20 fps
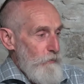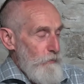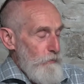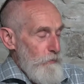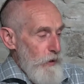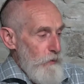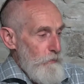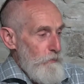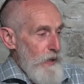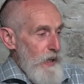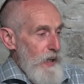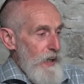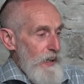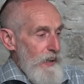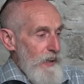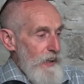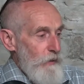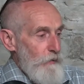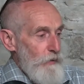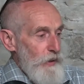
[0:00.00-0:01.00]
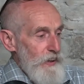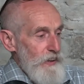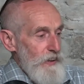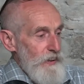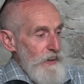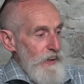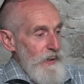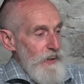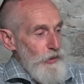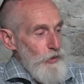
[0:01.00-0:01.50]
prepara
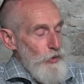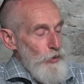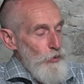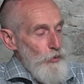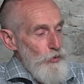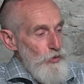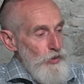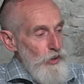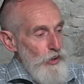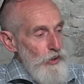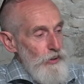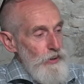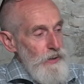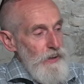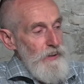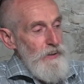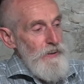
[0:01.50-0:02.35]
questa soluzione